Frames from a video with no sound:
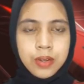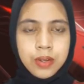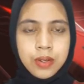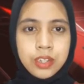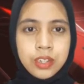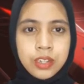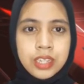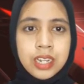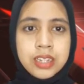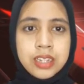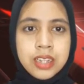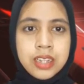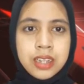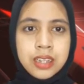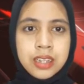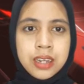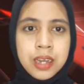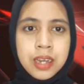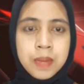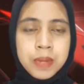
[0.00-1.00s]
Hotel
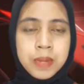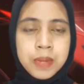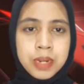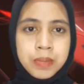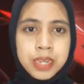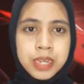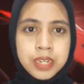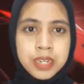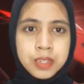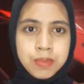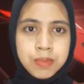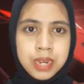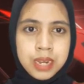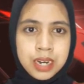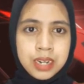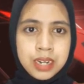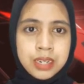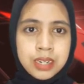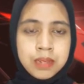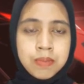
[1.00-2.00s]
Santika Premier
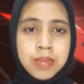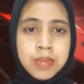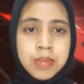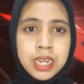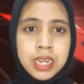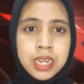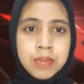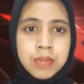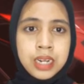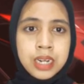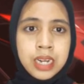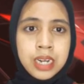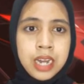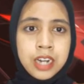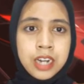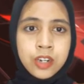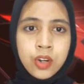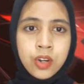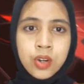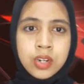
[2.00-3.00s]
Semarang kembali
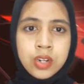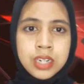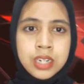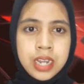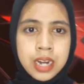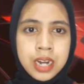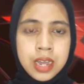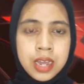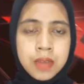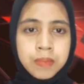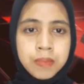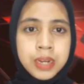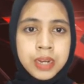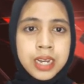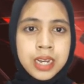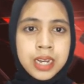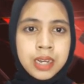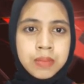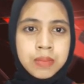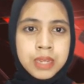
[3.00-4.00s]
menggelar donor darah pada
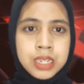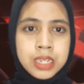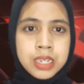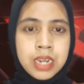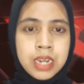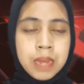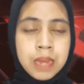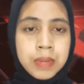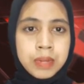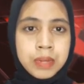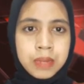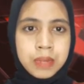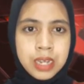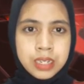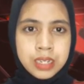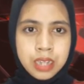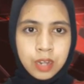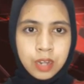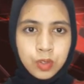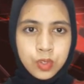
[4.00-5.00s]
Kamis 18
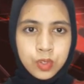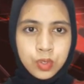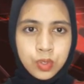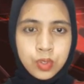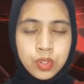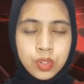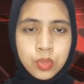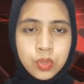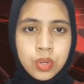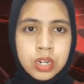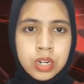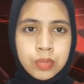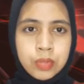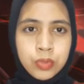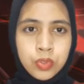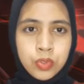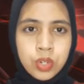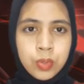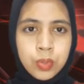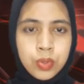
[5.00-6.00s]
Agustus
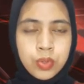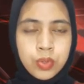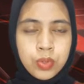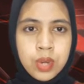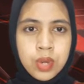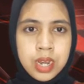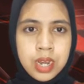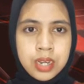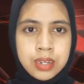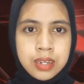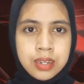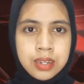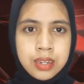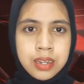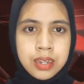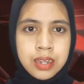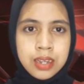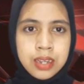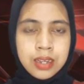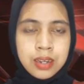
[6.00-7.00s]
2022.
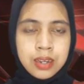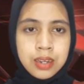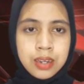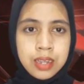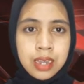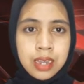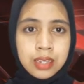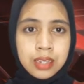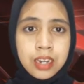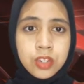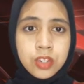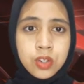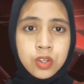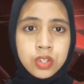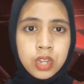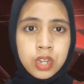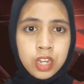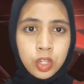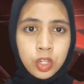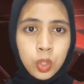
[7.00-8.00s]
Kegiatan
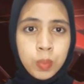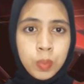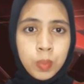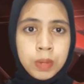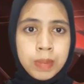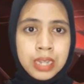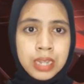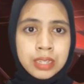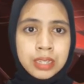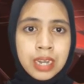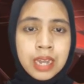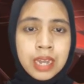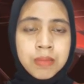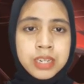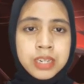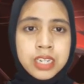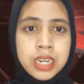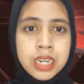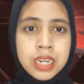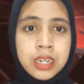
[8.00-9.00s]
sosial itu memang telah
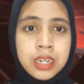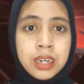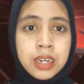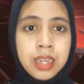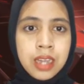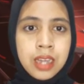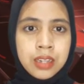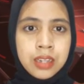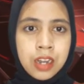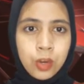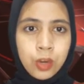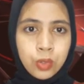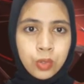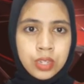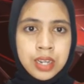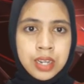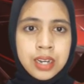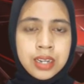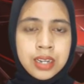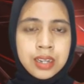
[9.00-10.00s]
menjadi kegiatan
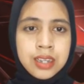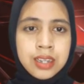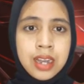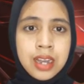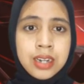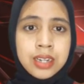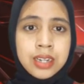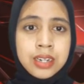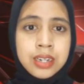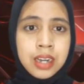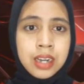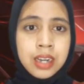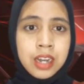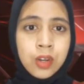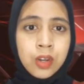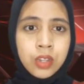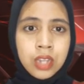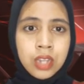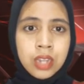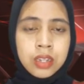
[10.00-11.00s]
rutin yang
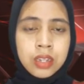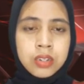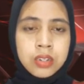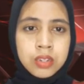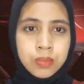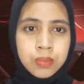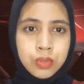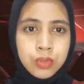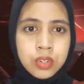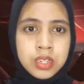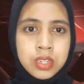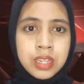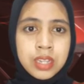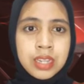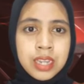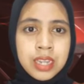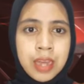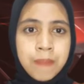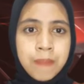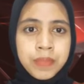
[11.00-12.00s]
diadakan hotel tersebut
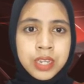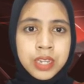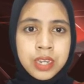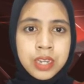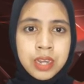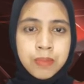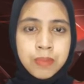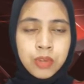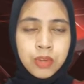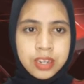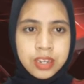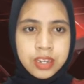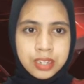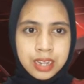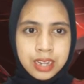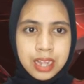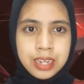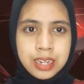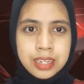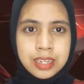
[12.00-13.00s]
setiap tiga bulan
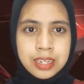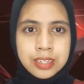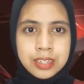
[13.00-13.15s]
sekali.